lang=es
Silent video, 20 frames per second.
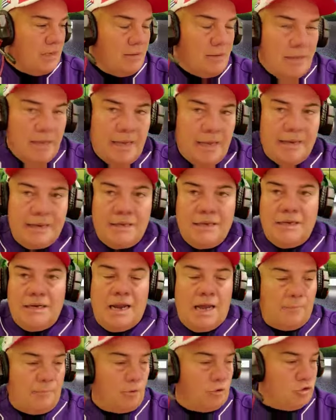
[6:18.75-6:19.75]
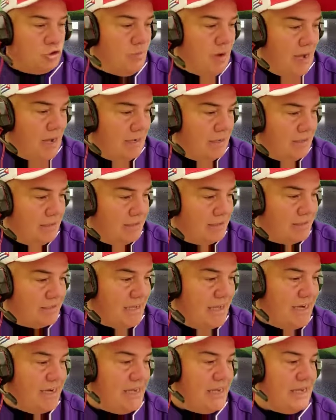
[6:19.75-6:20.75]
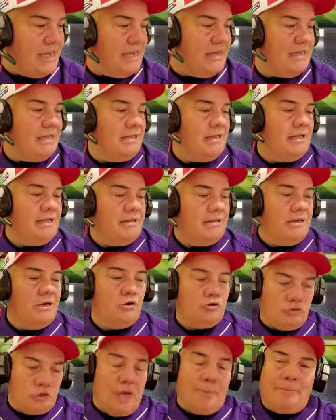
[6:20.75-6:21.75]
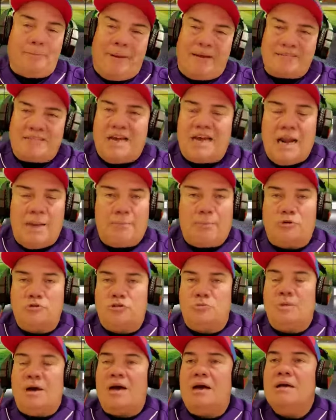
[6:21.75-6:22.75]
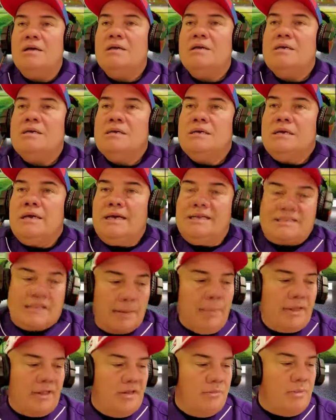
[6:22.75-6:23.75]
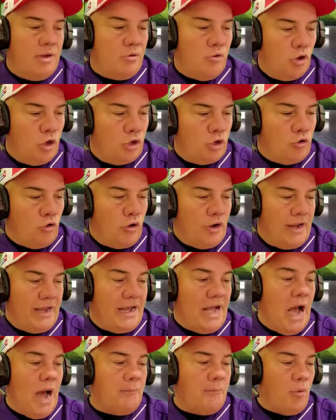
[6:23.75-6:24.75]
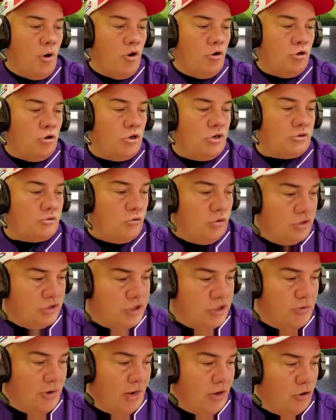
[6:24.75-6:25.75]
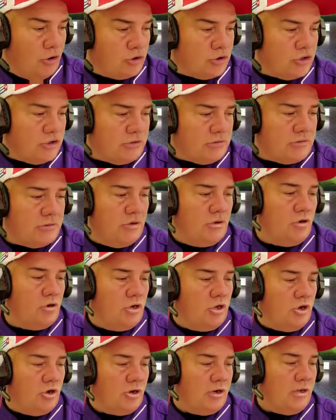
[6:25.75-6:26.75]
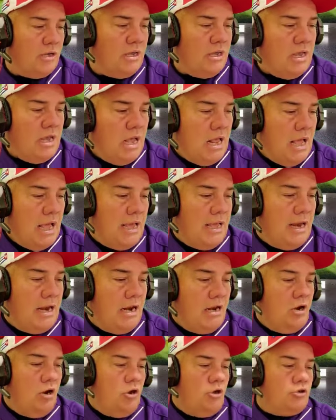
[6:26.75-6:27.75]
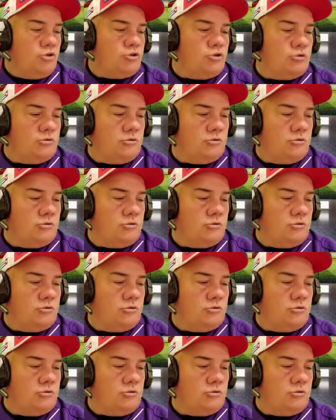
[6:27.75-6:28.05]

en la próxima eh, serie. O sea, pasan a la próxima etapa del béisbol en Corea. En Japón, con el Chivalotis, los Leones, los,